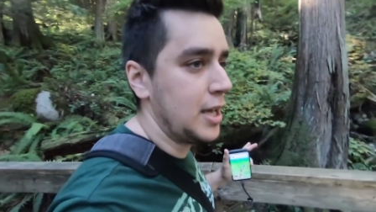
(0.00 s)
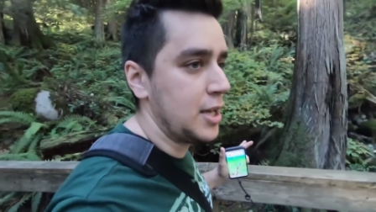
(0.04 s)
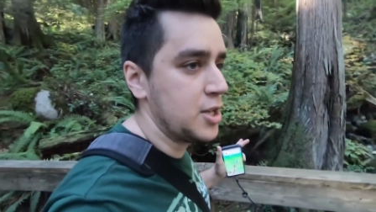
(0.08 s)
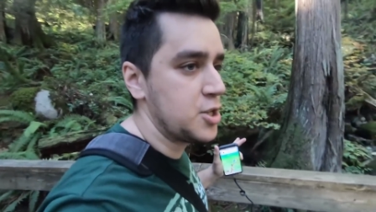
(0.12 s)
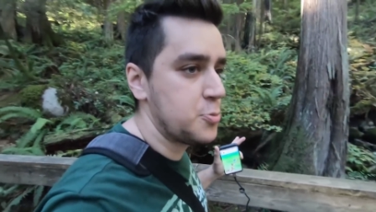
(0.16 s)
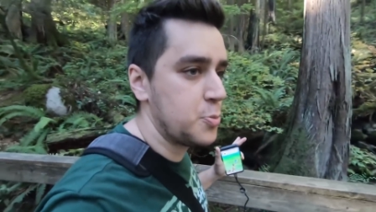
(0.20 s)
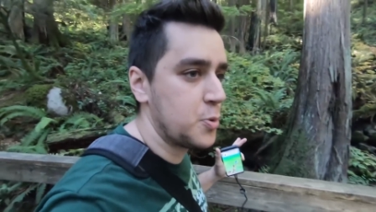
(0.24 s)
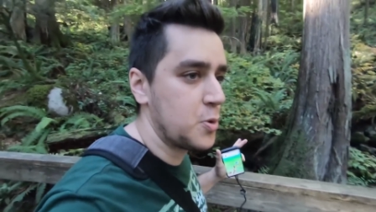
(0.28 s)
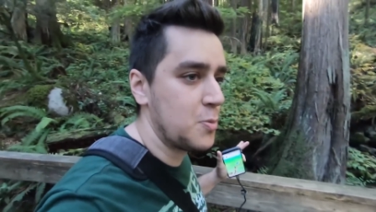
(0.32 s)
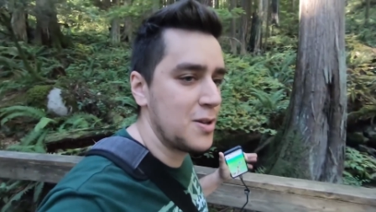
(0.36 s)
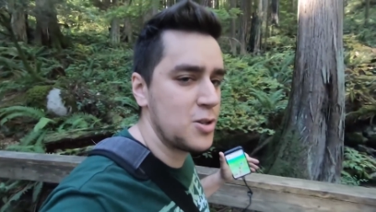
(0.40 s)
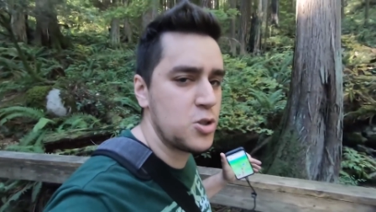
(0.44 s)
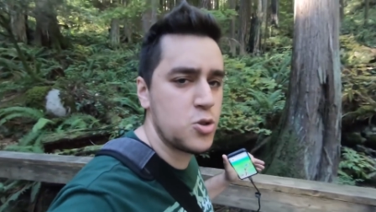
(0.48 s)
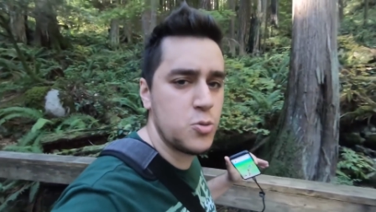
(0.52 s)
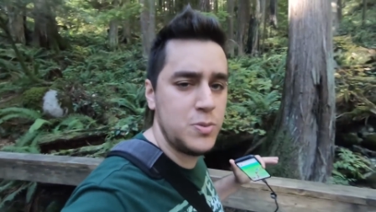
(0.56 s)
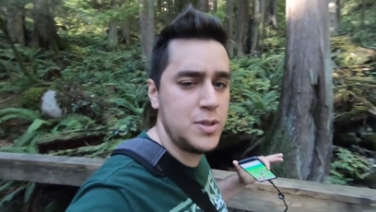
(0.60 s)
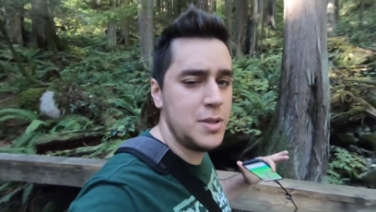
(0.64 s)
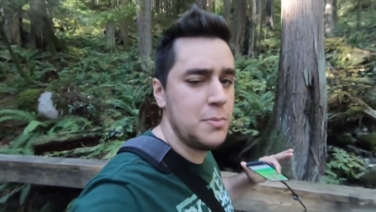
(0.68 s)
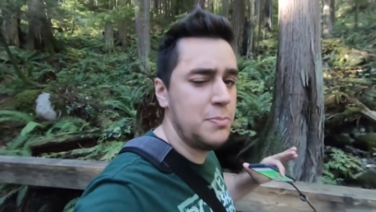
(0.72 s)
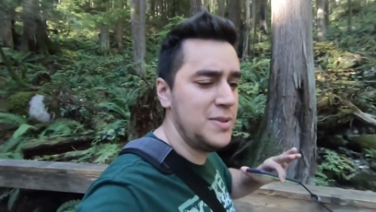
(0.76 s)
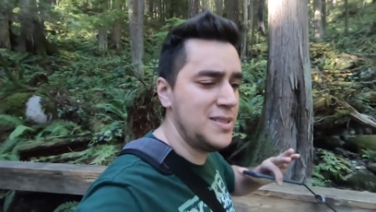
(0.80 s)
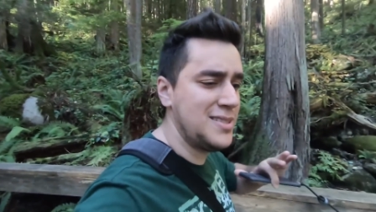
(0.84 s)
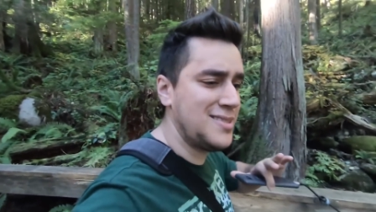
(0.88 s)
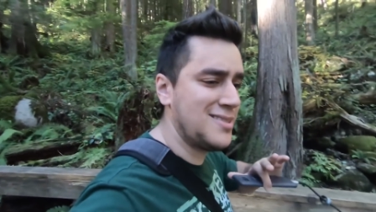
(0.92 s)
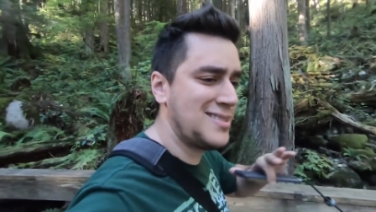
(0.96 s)
que é tipo uma
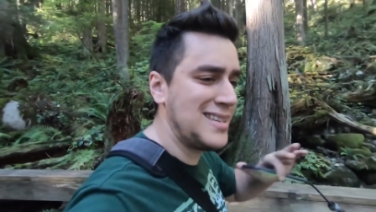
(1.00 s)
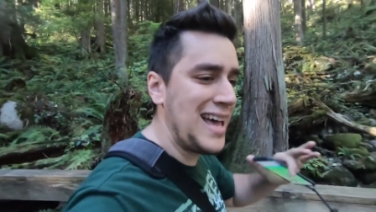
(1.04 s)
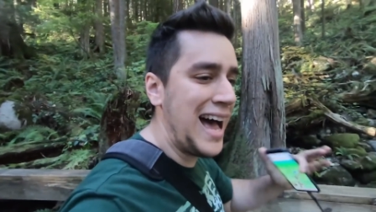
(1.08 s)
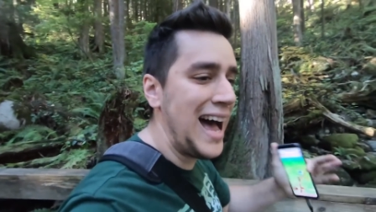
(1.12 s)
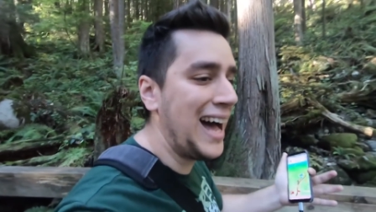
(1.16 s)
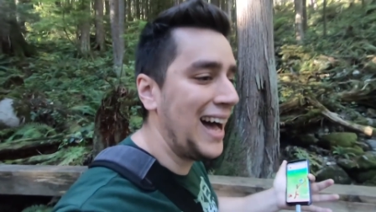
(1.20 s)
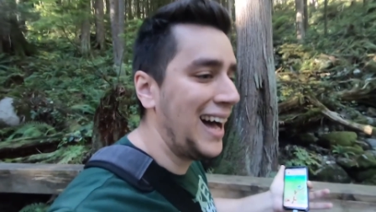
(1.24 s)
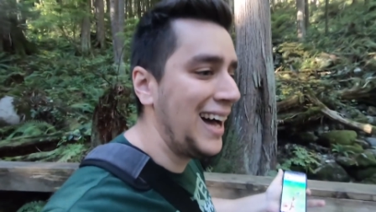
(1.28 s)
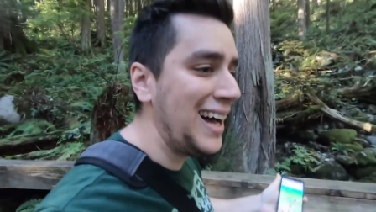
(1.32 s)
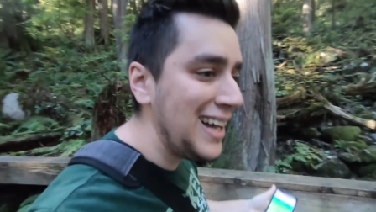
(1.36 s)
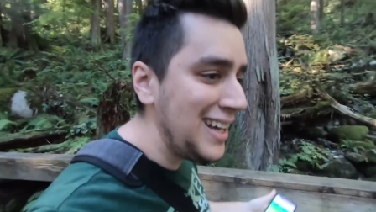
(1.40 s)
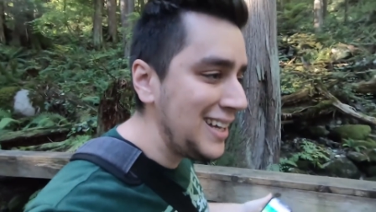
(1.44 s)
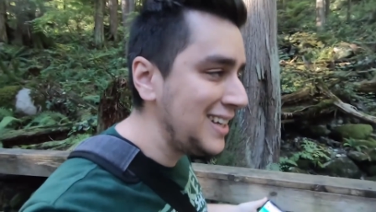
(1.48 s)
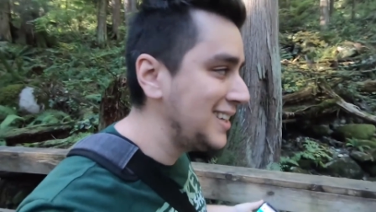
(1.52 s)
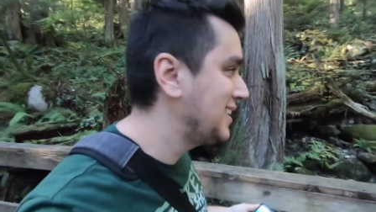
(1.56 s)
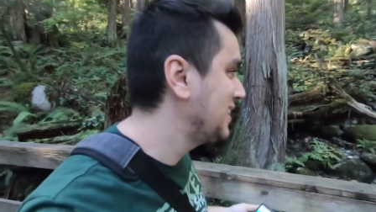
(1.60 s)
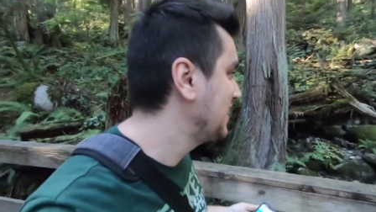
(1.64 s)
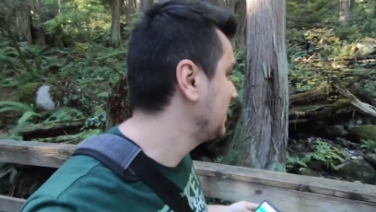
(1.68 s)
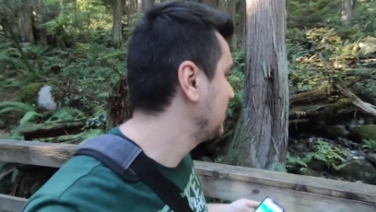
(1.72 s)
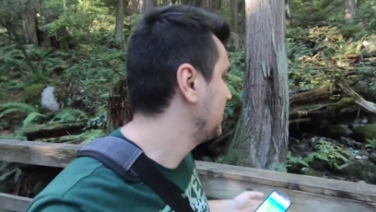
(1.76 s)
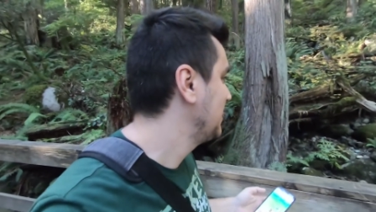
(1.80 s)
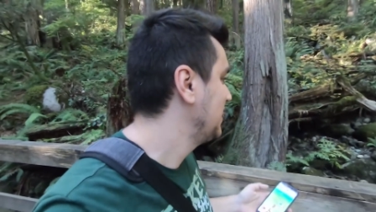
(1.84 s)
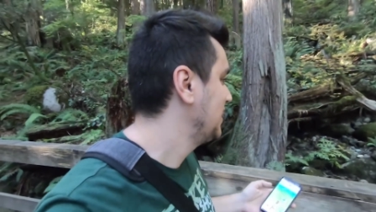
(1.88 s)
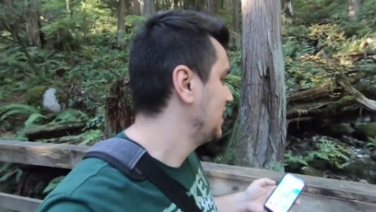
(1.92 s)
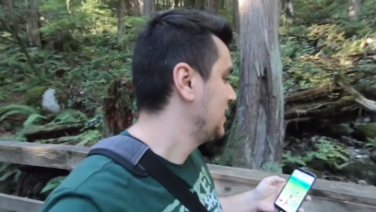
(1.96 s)
subida bizarra.
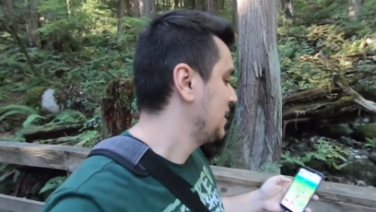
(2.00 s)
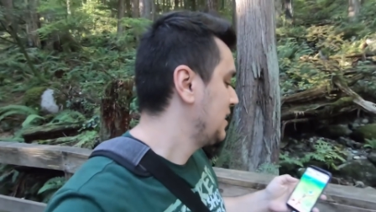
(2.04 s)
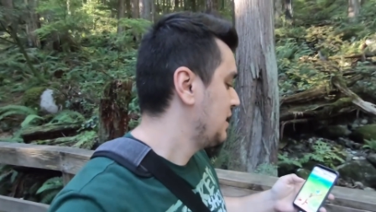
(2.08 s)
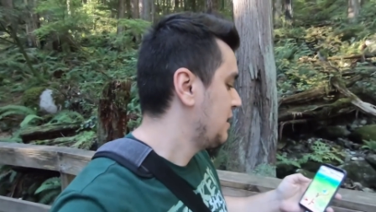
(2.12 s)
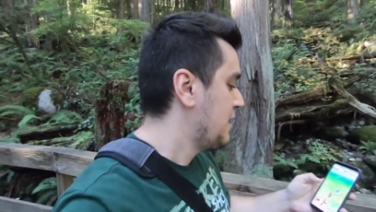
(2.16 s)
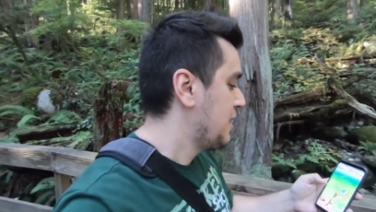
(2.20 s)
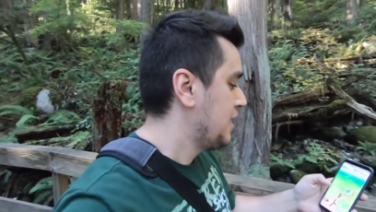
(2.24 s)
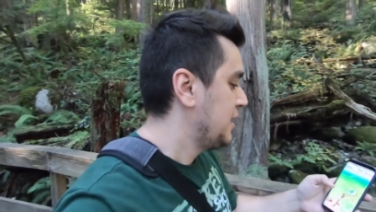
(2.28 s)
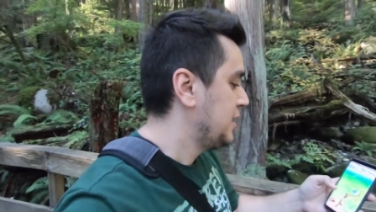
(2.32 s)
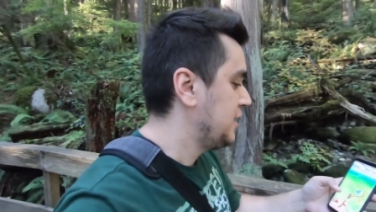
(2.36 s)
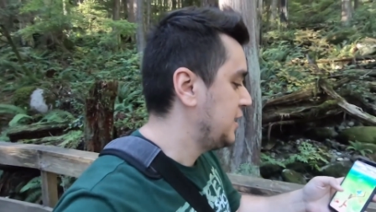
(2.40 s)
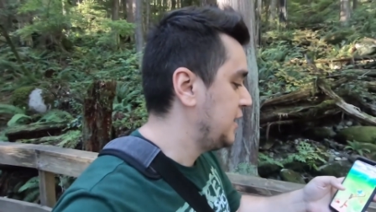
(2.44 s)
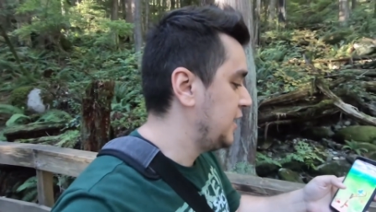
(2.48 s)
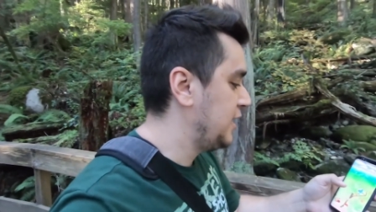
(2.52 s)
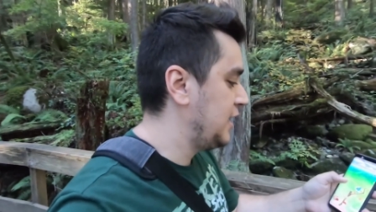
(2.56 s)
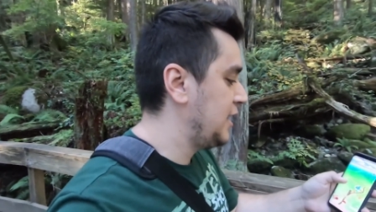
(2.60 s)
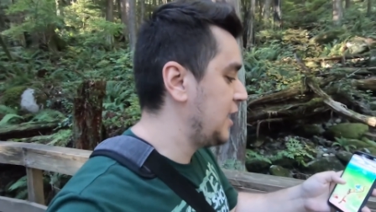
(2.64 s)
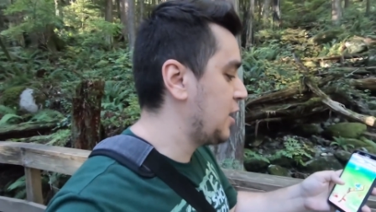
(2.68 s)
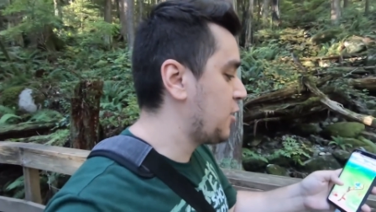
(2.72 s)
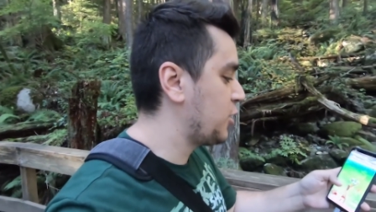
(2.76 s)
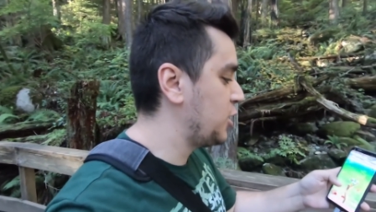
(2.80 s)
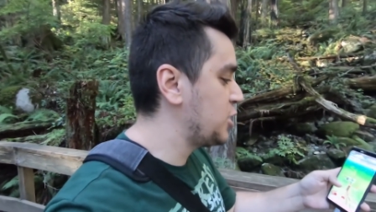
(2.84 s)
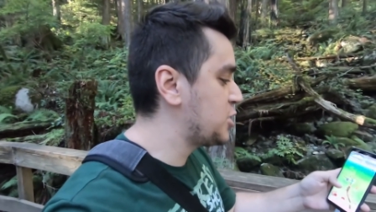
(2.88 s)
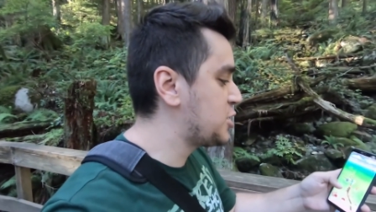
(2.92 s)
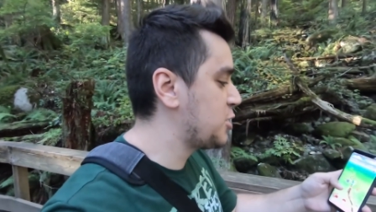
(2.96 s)

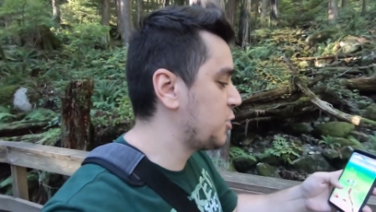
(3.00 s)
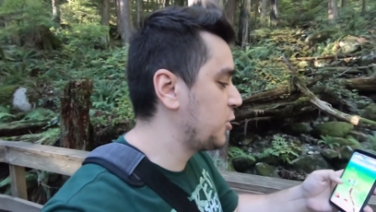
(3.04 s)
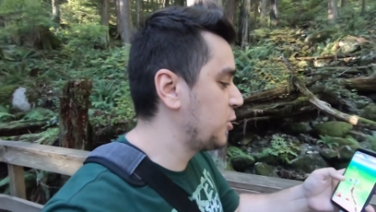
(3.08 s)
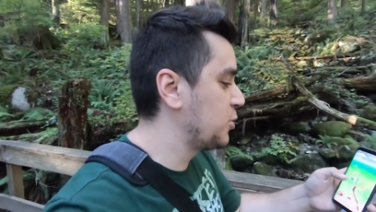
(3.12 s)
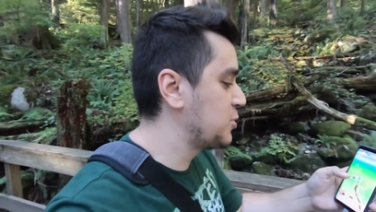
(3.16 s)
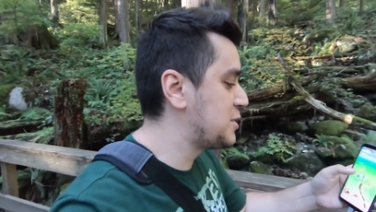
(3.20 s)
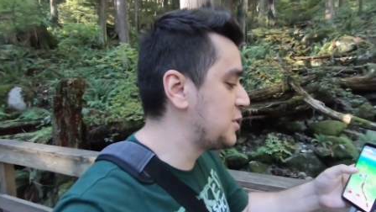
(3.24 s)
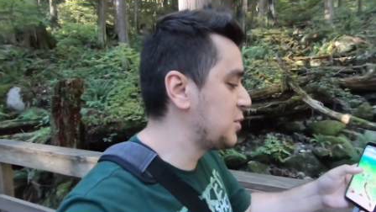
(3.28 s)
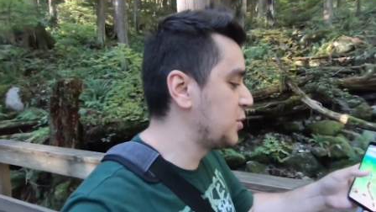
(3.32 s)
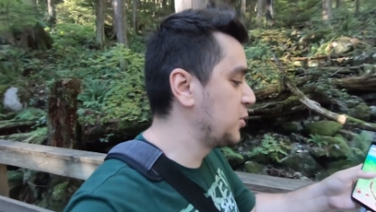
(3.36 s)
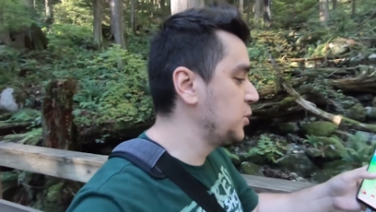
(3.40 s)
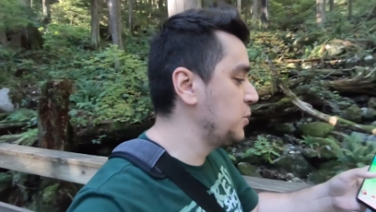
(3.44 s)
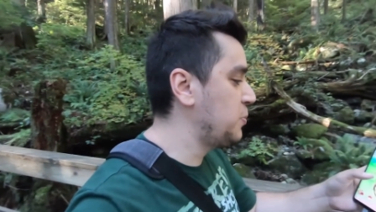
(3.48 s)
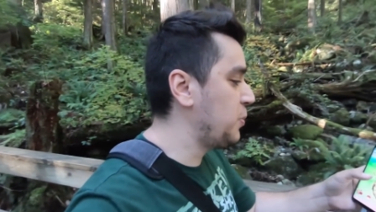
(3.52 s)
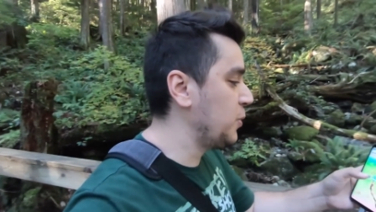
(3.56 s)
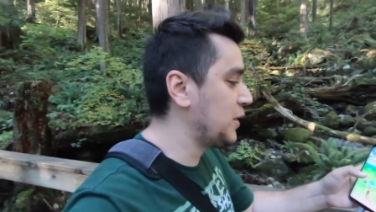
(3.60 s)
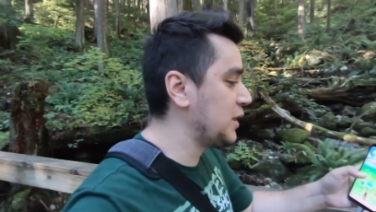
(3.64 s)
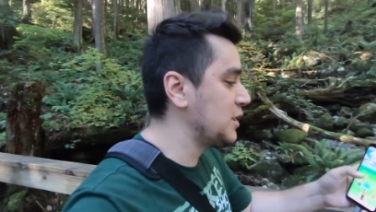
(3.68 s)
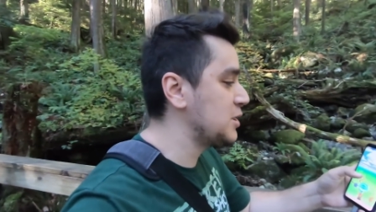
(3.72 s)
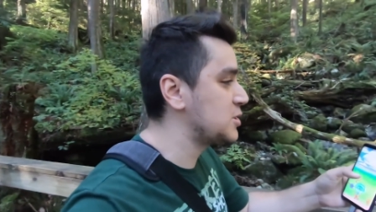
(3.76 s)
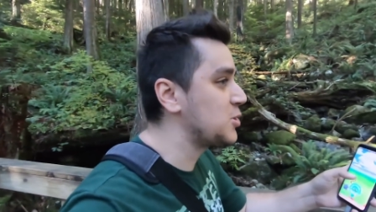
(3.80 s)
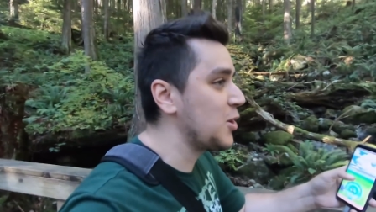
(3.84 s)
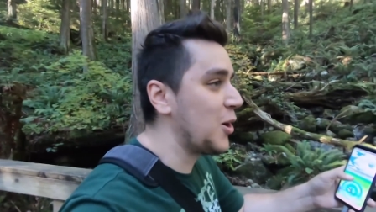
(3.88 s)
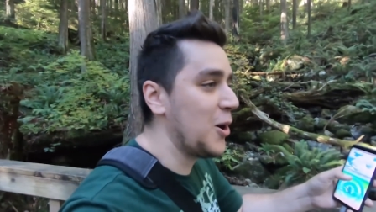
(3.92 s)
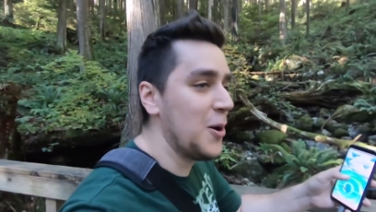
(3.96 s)
E alguém chegou no segundo
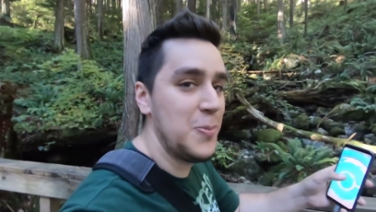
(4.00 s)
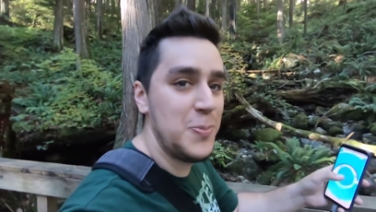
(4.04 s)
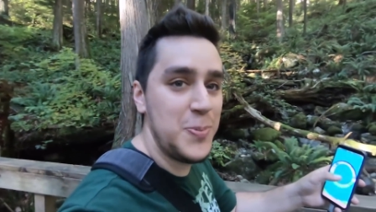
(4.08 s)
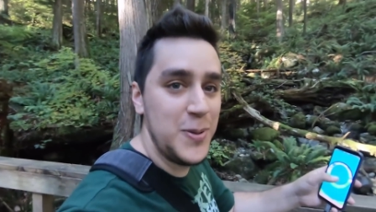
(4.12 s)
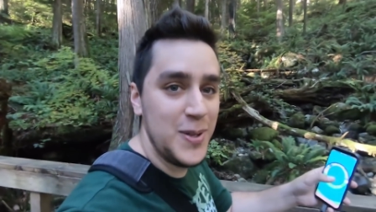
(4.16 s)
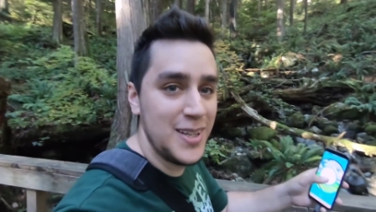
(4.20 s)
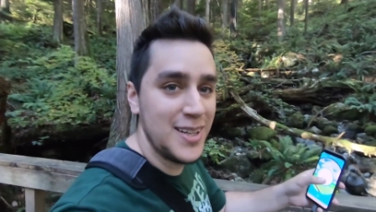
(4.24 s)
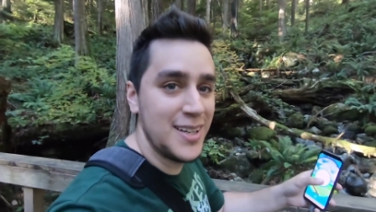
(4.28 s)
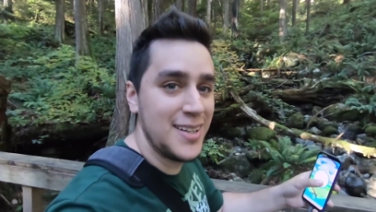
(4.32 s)
Pokéstop.